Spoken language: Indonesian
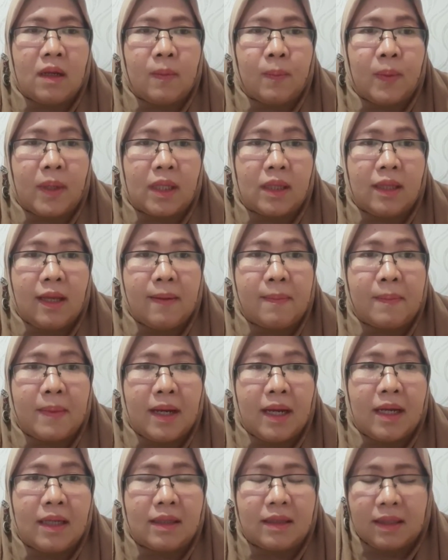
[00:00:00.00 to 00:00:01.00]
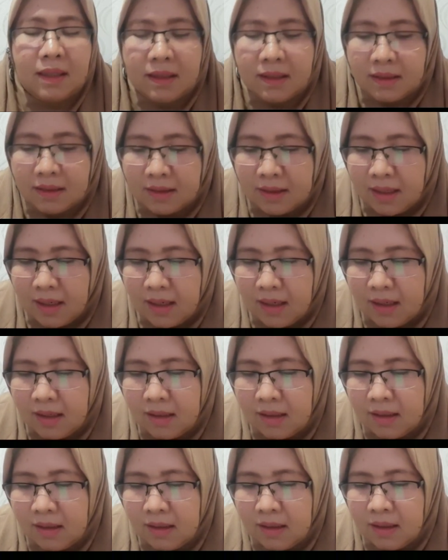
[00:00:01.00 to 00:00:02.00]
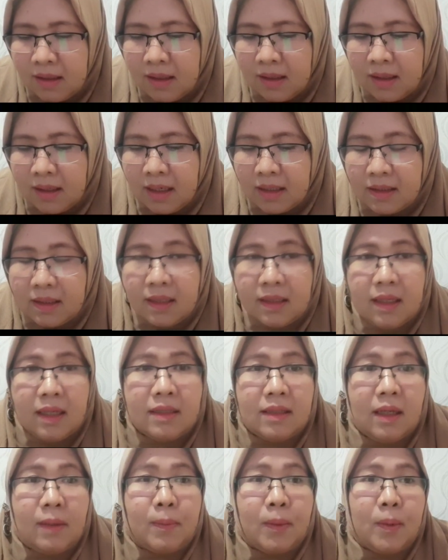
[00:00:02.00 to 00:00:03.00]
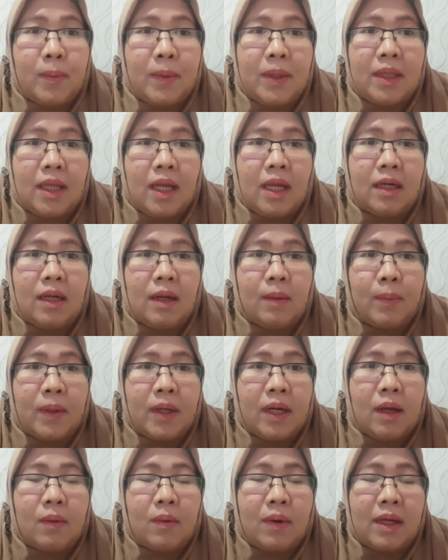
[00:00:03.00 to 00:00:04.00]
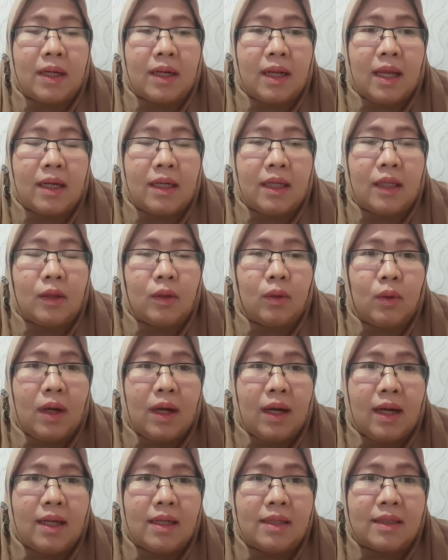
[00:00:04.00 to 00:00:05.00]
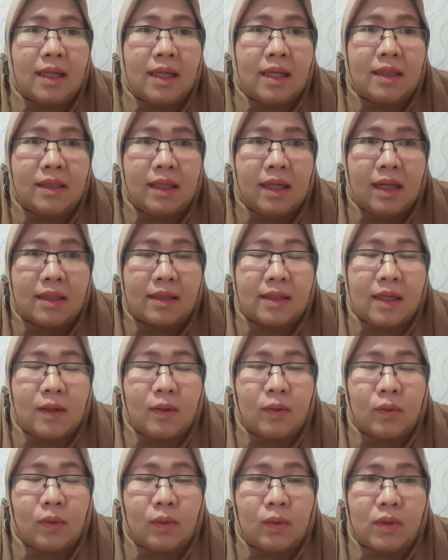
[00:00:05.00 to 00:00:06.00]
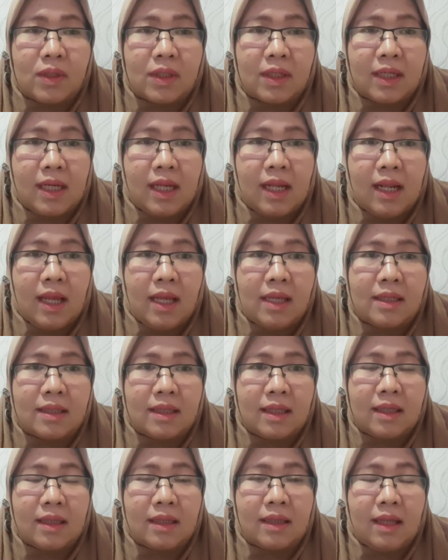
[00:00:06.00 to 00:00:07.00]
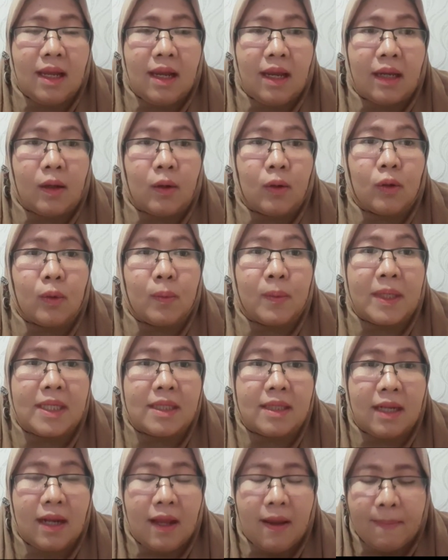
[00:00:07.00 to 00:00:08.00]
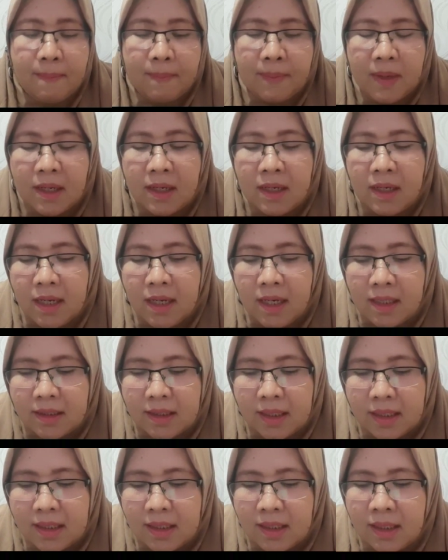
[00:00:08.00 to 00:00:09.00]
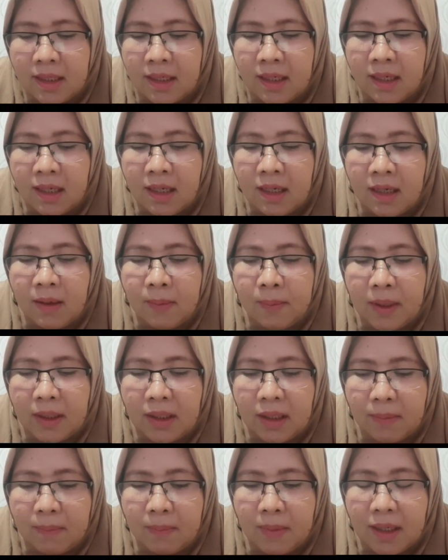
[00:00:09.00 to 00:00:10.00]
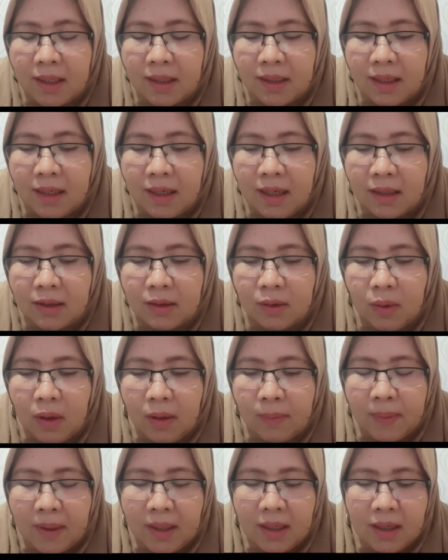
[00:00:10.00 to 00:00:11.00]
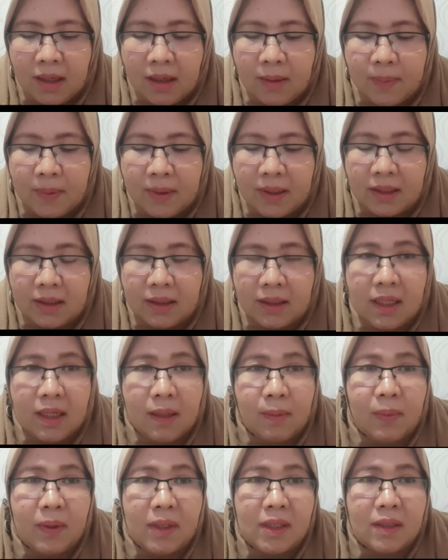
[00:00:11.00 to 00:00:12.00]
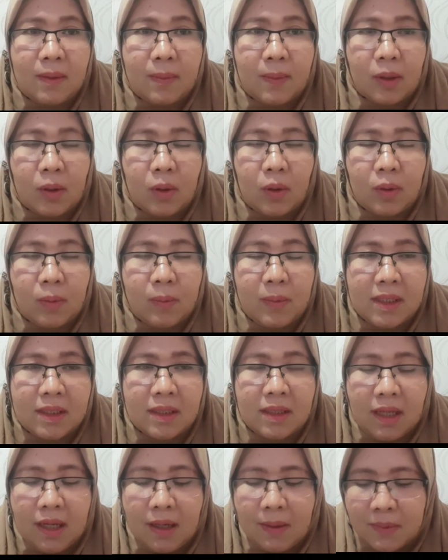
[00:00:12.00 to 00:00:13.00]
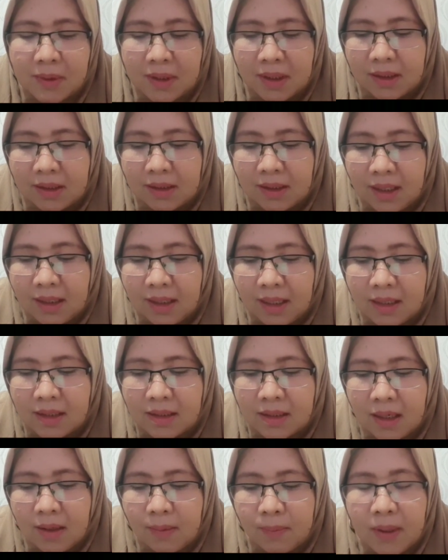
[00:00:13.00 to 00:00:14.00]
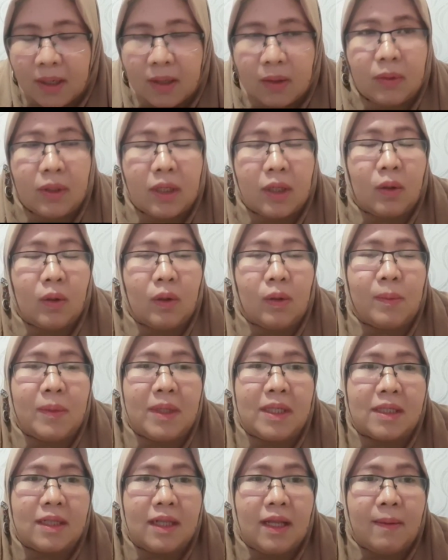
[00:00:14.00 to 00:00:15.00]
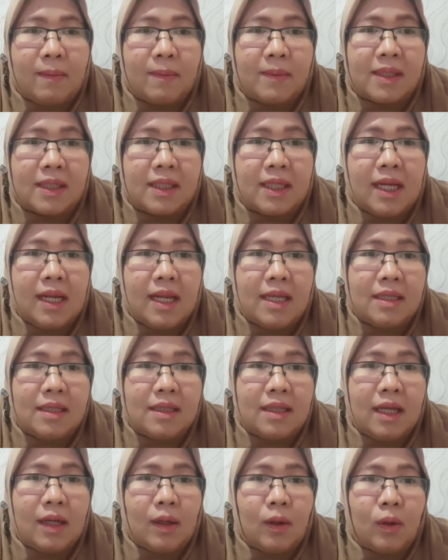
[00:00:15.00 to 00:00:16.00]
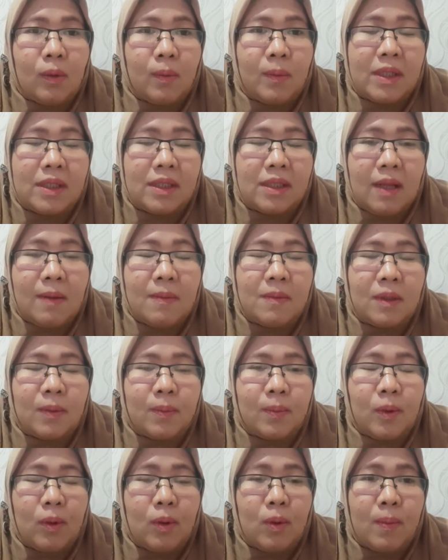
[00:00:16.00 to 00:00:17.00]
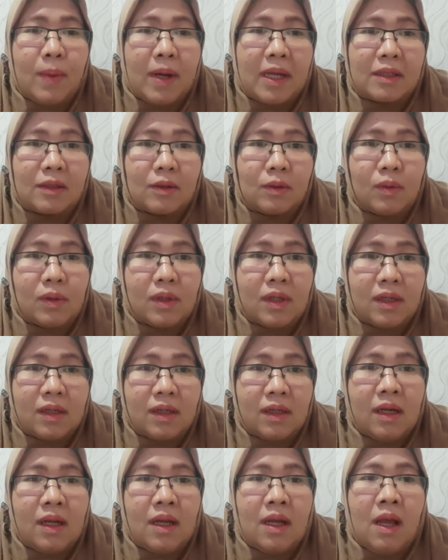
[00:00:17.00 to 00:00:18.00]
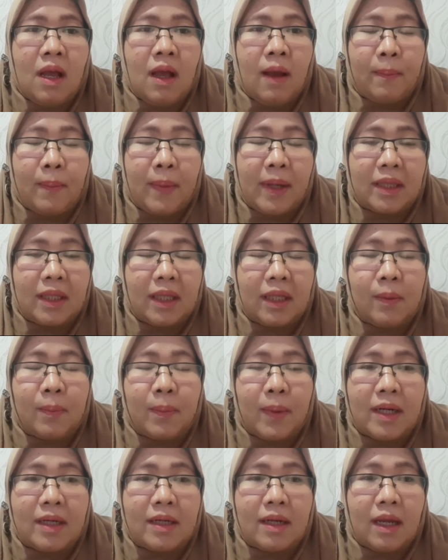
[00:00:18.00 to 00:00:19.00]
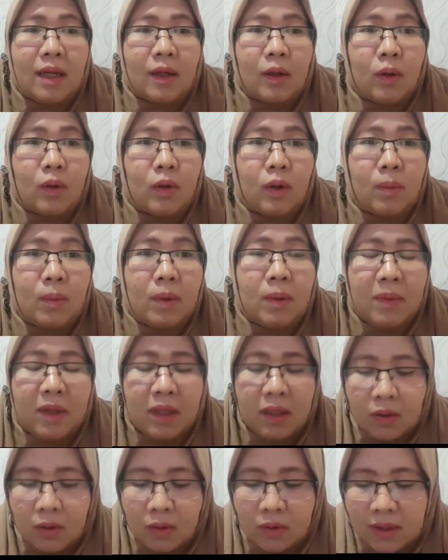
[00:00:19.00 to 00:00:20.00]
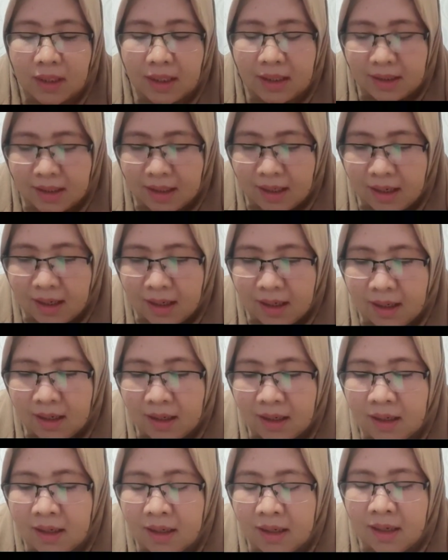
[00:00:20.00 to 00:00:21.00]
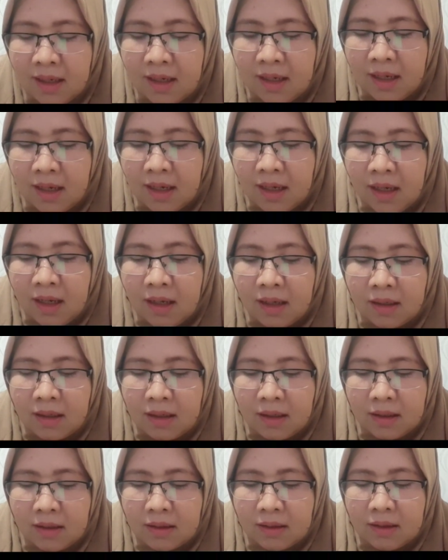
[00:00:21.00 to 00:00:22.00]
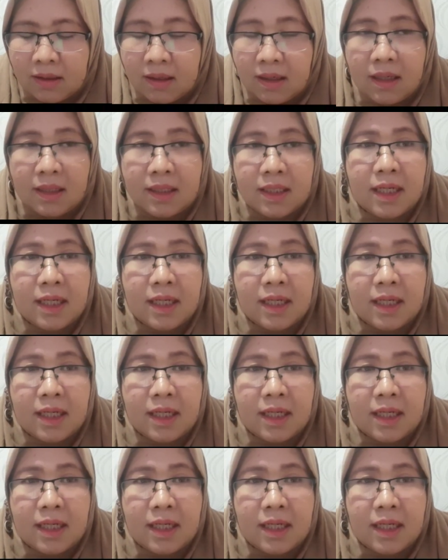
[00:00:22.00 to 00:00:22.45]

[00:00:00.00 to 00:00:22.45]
pertama tentang dasar-dasar permintaan dan penawaran itu akan saya jelaskan dulu sekilas tentang ekonomi Islam. Jadi bagaimana atau apakah pengertian dan prinsip ekonomi Islam serta rancang bangun ekonomi Islam. Sekilas tentang ekonomi Islam sebelum masuk ke materi pada ekonomi mikro syariah. E, di